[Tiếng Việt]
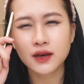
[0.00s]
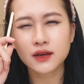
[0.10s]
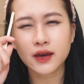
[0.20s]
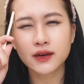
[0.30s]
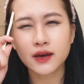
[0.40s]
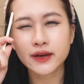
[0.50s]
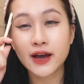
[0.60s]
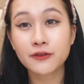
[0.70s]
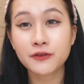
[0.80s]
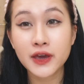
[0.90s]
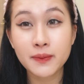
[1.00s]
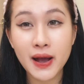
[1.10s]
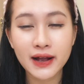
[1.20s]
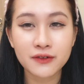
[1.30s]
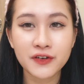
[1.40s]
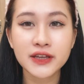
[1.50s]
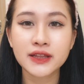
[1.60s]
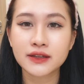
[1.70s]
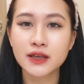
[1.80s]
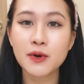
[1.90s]
cái cái cái cà phê bã cà phê
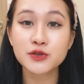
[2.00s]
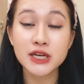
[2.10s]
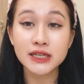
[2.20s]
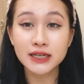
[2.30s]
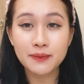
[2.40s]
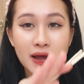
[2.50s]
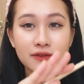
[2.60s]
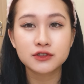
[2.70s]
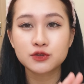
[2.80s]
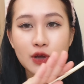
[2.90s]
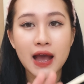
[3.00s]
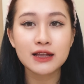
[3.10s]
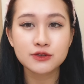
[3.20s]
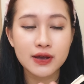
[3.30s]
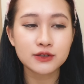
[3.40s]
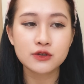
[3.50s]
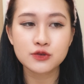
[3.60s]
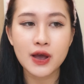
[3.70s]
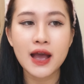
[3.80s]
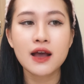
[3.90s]
tẩy tế bào chết đấy các bạn xoa xoa xoa
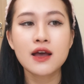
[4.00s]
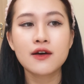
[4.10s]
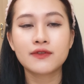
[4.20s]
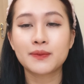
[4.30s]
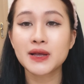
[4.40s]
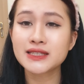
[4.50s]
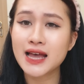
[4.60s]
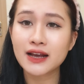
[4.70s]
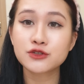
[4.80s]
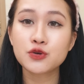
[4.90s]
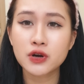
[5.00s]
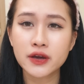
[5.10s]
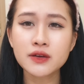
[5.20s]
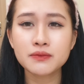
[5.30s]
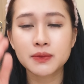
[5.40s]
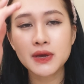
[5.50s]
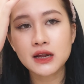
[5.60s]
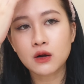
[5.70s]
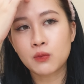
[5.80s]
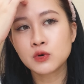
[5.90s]
xoa và massage cái chỗ đấy mình biết
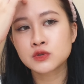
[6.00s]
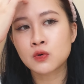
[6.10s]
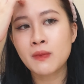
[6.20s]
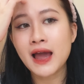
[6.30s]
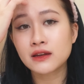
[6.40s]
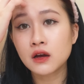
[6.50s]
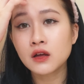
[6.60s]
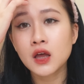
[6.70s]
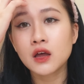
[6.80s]
là có một số bạn nhá